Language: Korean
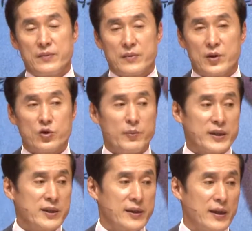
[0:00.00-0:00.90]
그러니까
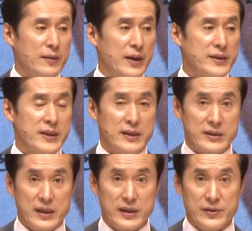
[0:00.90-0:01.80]
초막 칠 때가 많지
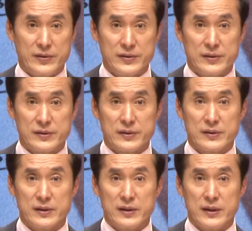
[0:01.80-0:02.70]
않잖아요. 그러니까